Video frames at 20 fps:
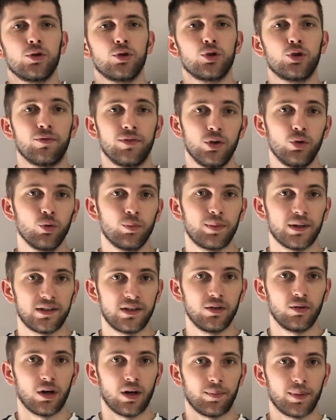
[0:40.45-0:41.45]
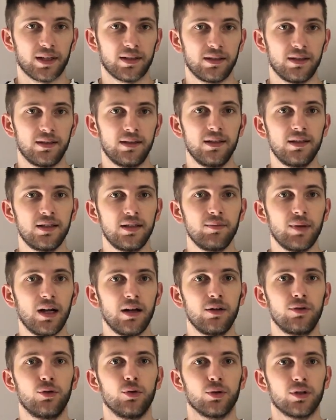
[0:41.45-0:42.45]
Je vais donc passer dans la partie
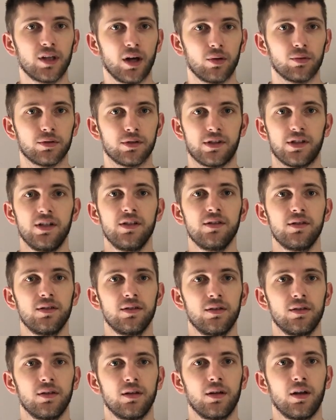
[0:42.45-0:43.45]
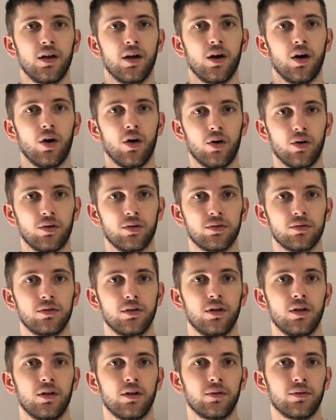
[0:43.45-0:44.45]
décimale de 46 en
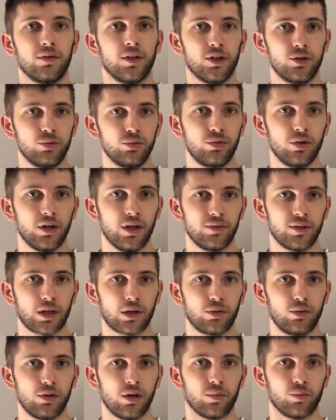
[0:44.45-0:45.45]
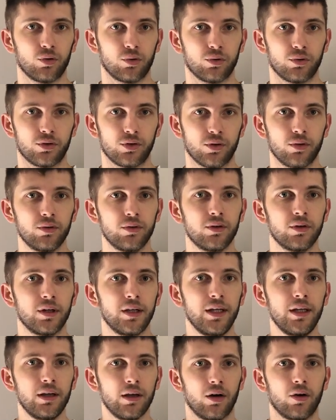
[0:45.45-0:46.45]
ajoutant la virgule à mon quotient
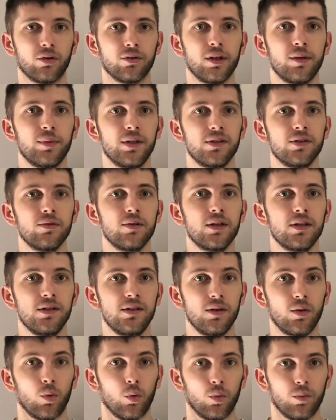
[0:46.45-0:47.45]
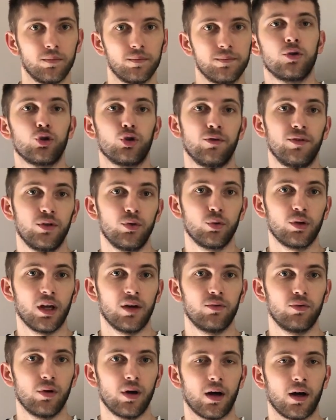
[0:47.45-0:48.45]
et en abaissant un 0. Je vais donc
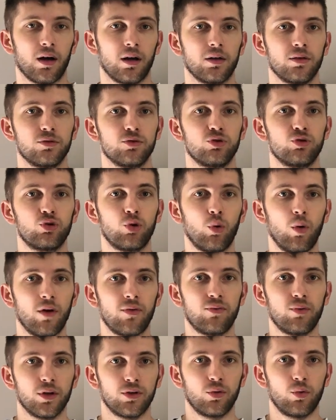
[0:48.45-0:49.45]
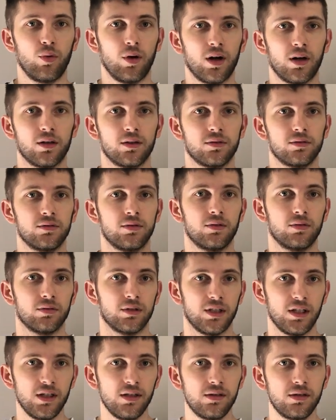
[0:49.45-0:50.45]
avoir 3 fois 3 dans
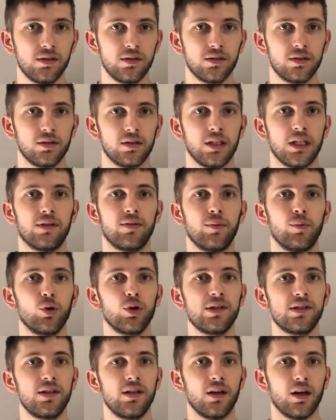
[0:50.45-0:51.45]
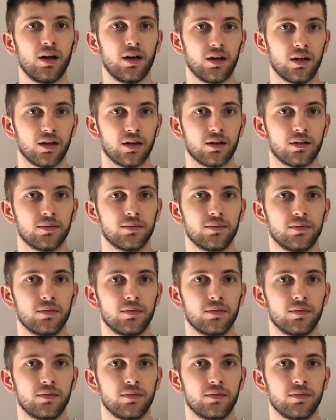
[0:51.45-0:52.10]
10, il va me rester 1.